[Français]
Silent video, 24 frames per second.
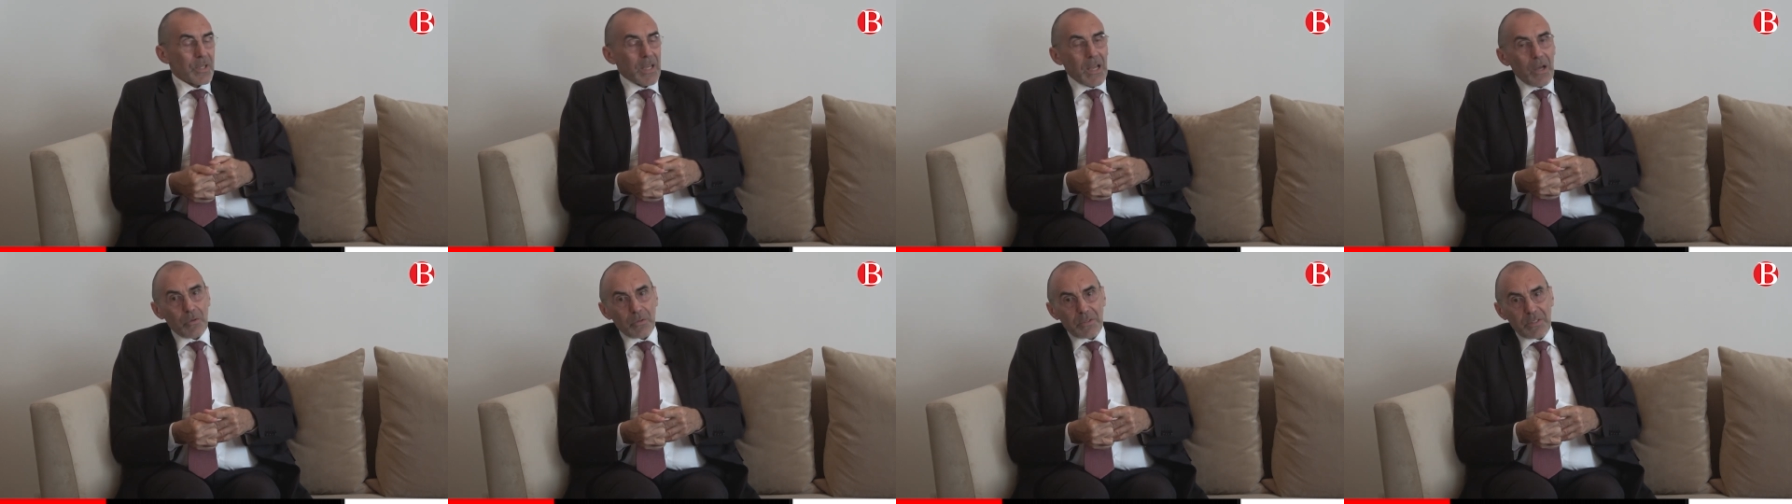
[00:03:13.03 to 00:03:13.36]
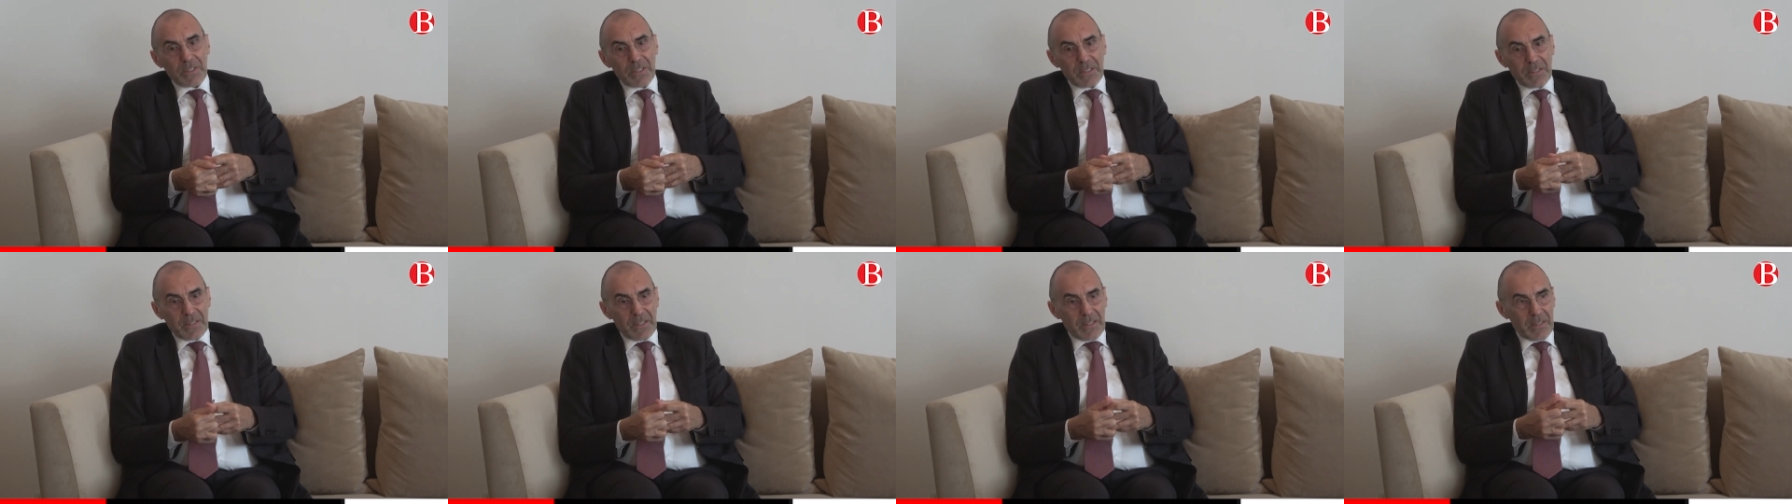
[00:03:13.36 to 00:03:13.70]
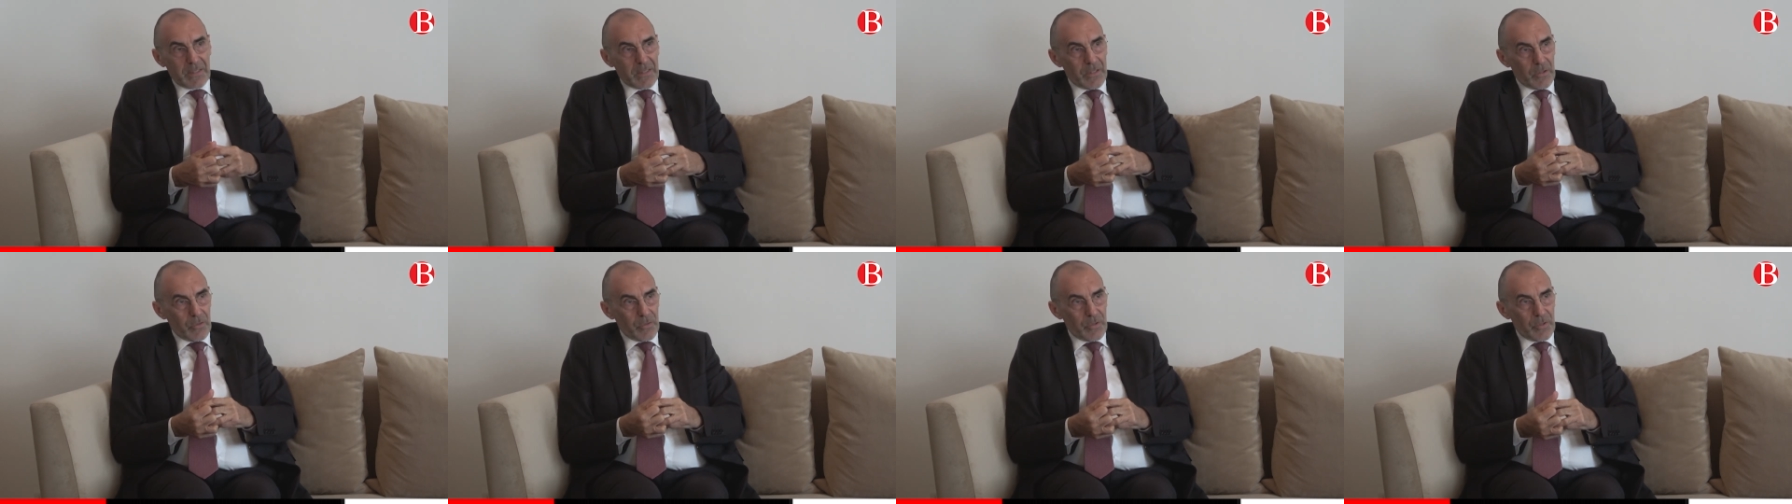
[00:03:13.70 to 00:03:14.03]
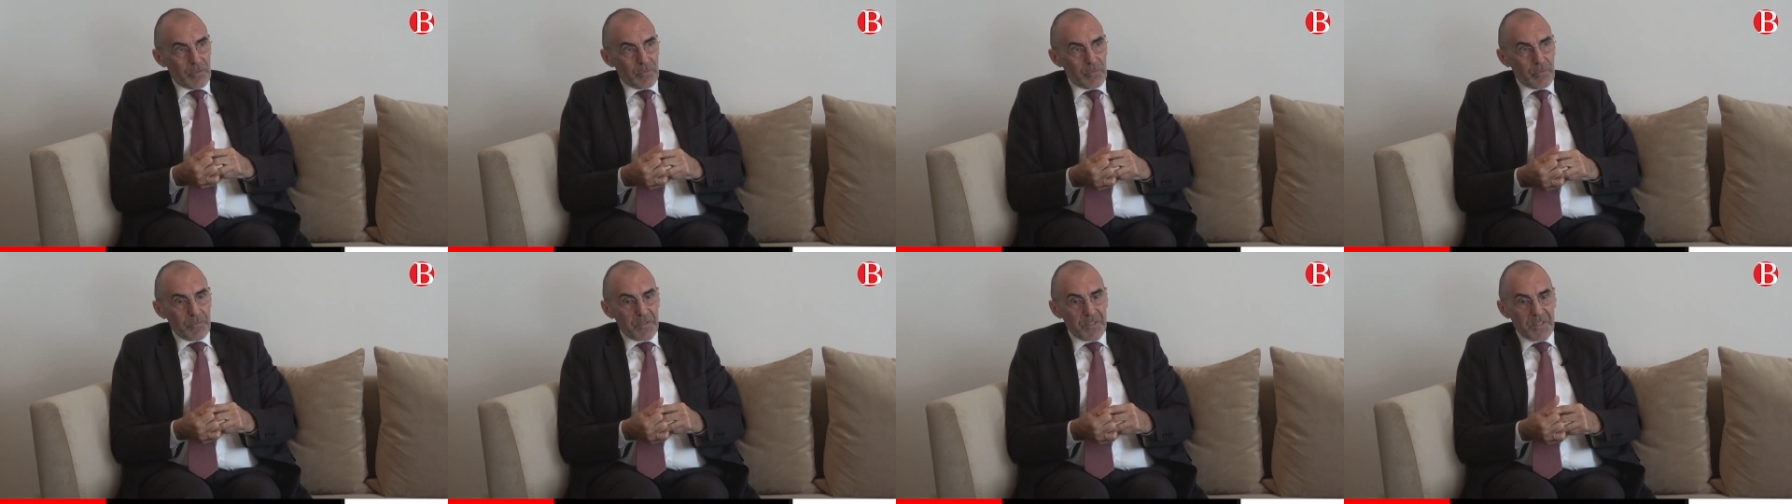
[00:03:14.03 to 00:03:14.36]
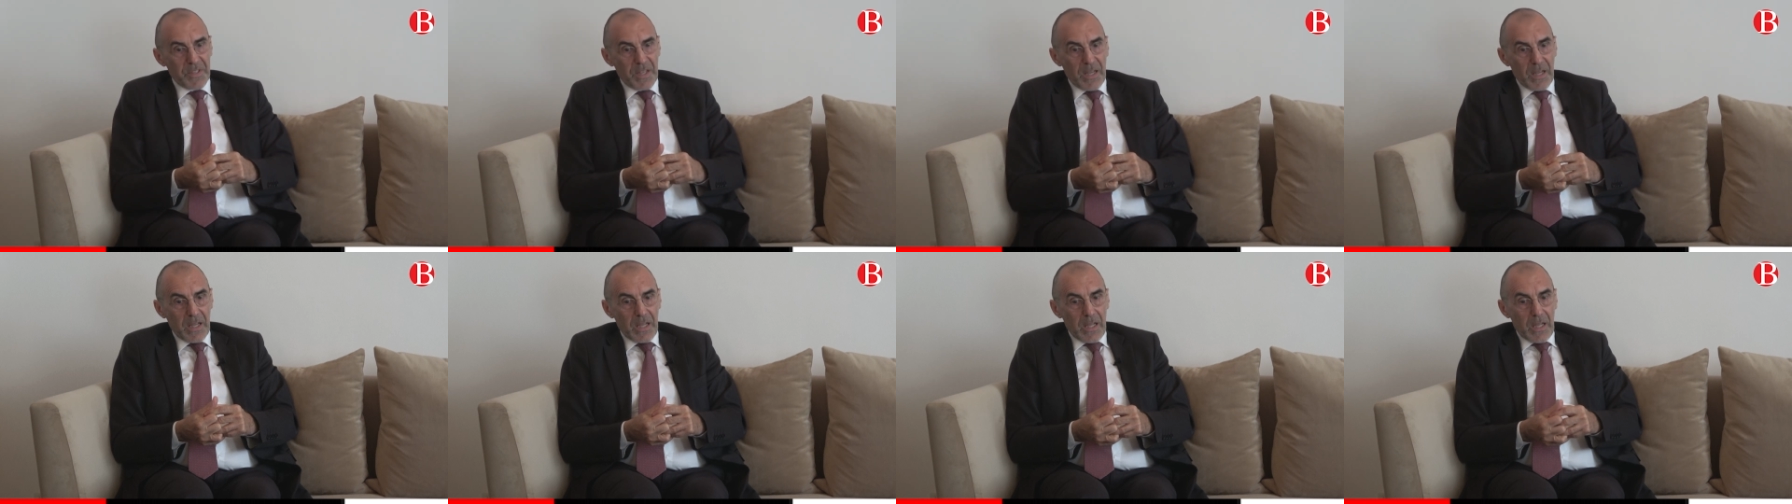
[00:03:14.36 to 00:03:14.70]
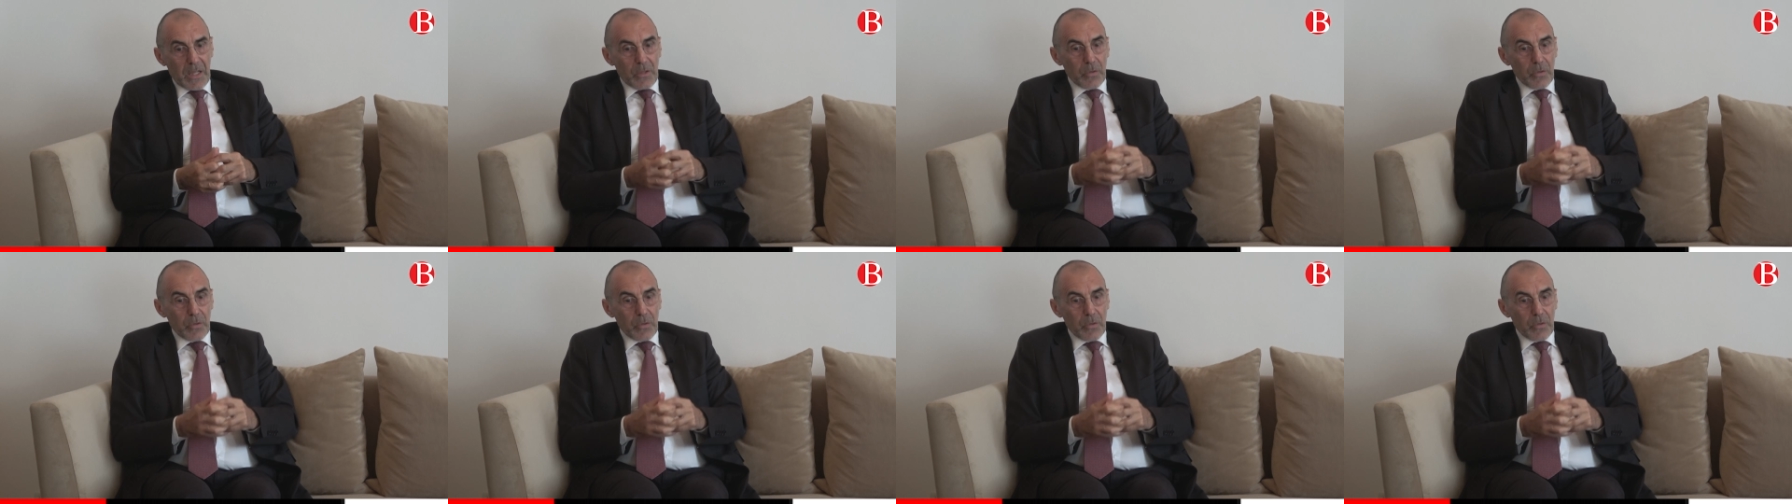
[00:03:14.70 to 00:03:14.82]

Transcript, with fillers: garantir des, rendez-vous visa.